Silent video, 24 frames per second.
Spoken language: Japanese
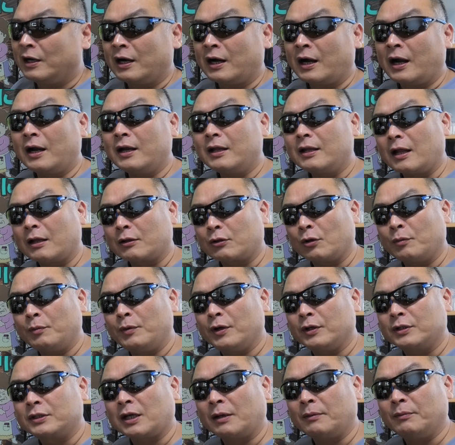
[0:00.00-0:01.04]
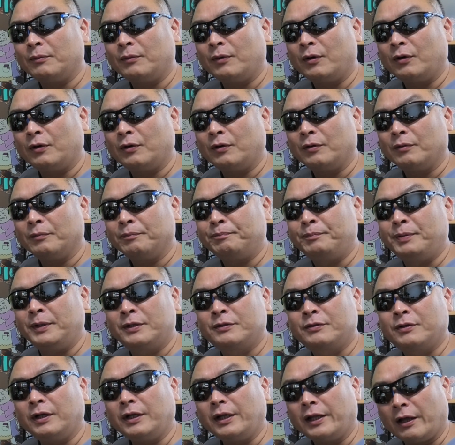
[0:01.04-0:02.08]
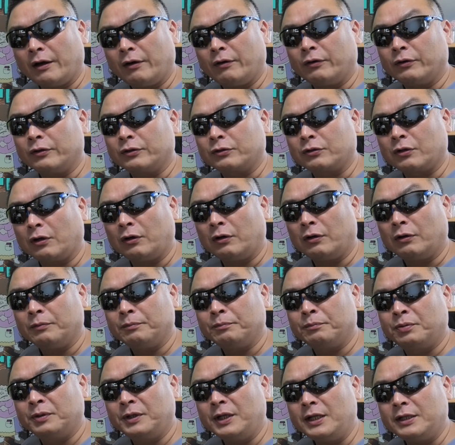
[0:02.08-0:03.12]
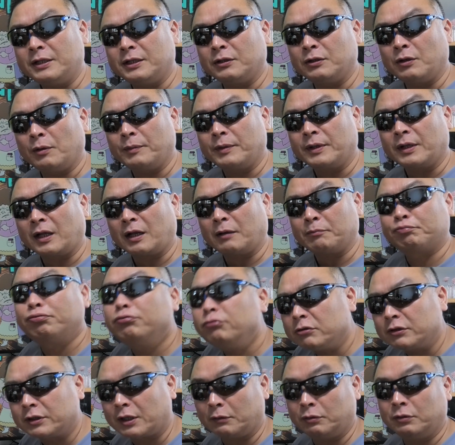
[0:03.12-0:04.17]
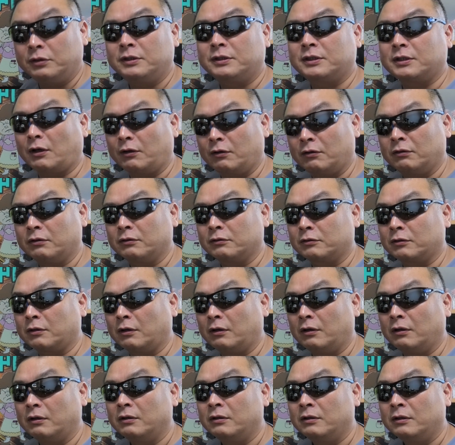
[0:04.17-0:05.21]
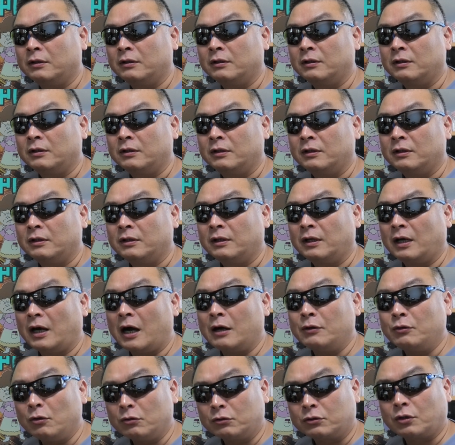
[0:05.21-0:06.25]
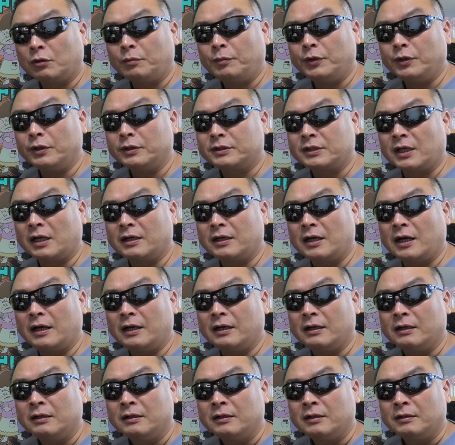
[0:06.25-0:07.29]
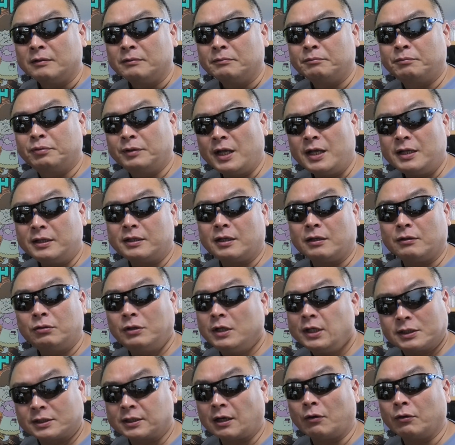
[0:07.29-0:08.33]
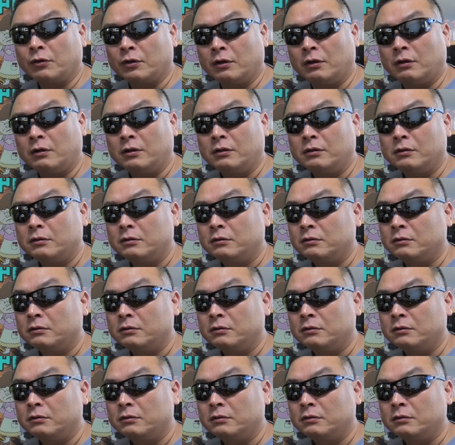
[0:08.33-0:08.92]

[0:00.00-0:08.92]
原田知世ちゃんもびっくりだよ本当ブレーキィの目はプーって吹いちゃうよ本当あの智恵ちゃんがブレーィー吹いちゃうよ